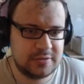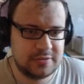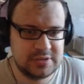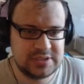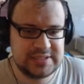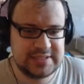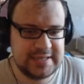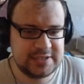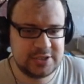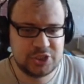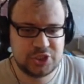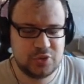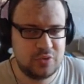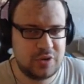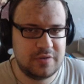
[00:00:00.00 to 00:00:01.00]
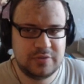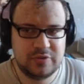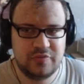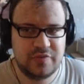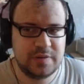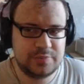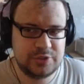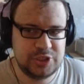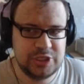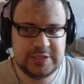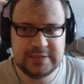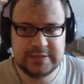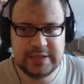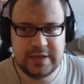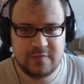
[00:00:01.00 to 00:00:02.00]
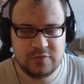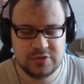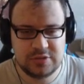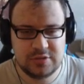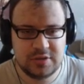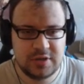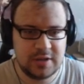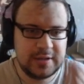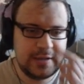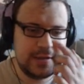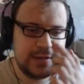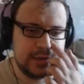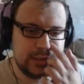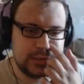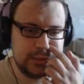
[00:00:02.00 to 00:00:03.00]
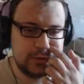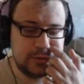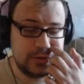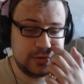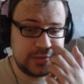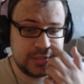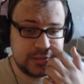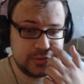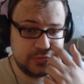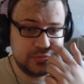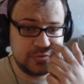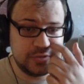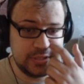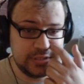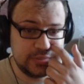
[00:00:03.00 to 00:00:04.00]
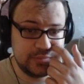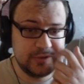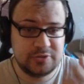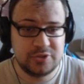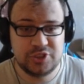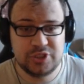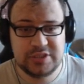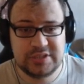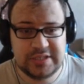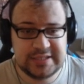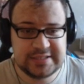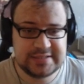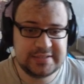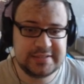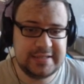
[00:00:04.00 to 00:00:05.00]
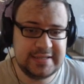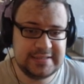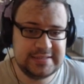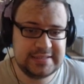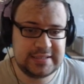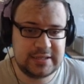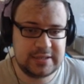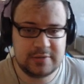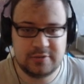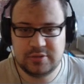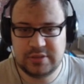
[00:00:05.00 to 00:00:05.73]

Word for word: То есть эта штука, ну, вообще не для воздуха, но я думаю, это будет очень интересно для, дека...